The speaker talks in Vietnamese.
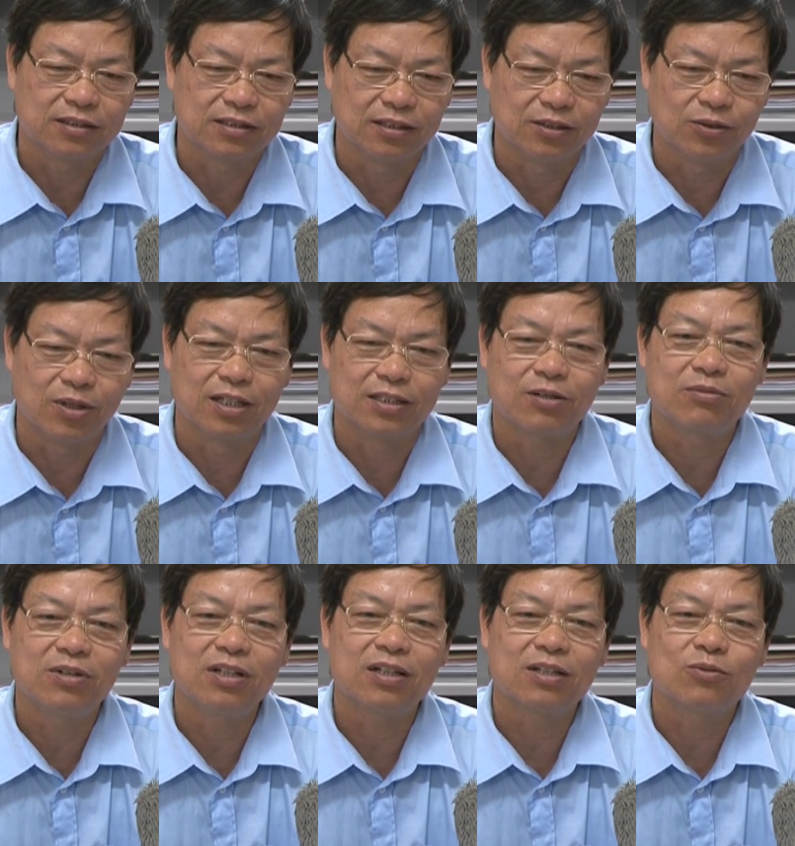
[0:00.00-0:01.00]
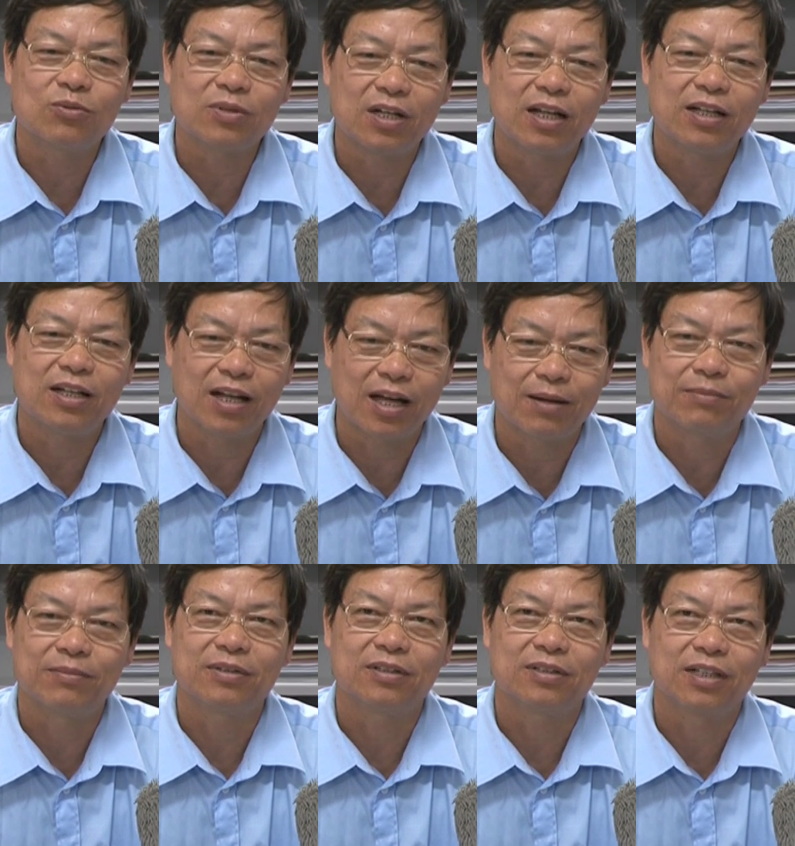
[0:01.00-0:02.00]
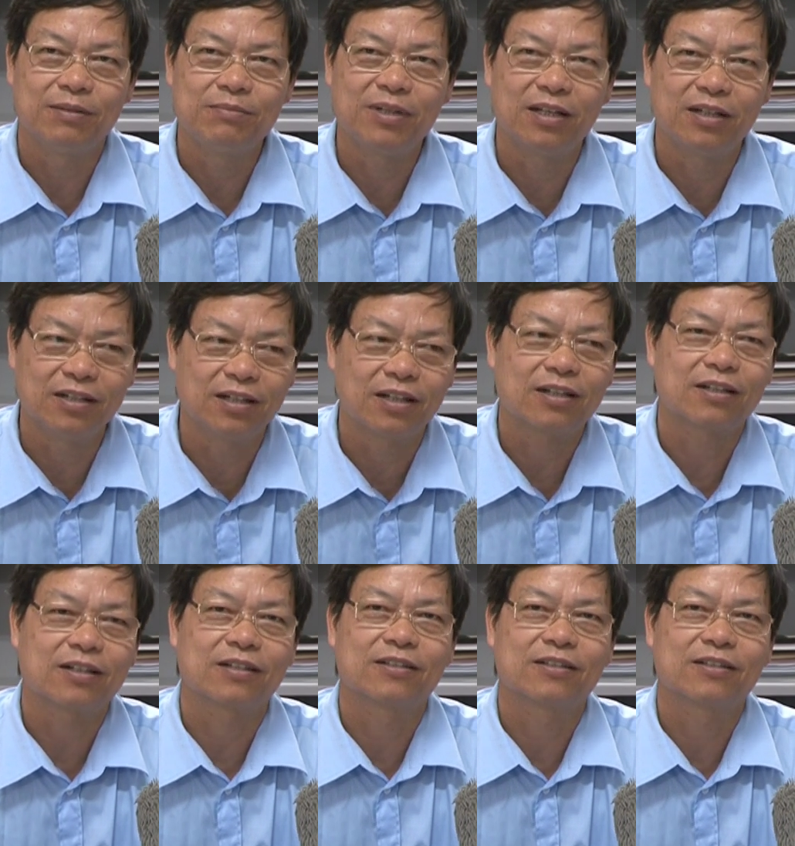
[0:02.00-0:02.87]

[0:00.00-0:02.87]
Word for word: sử dụng ở trong nước cũng đã đi làm kiếm tiền được